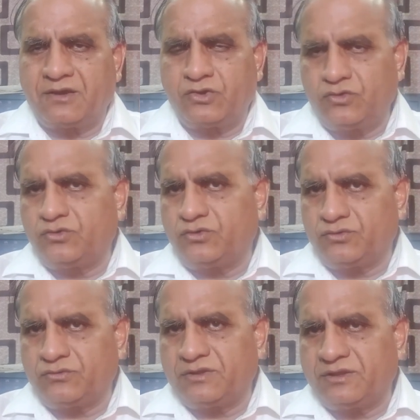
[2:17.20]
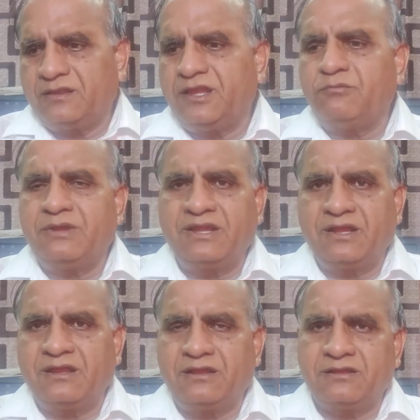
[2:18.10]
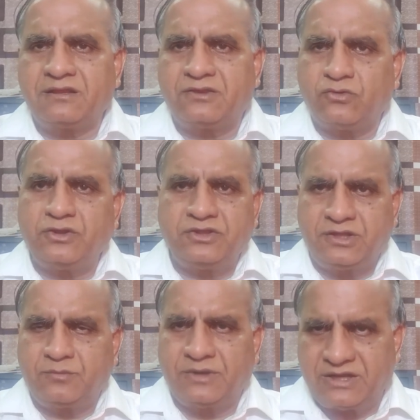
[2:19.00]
అడ్డుకుంటూ ఉంది దీని మీద కొలీజియం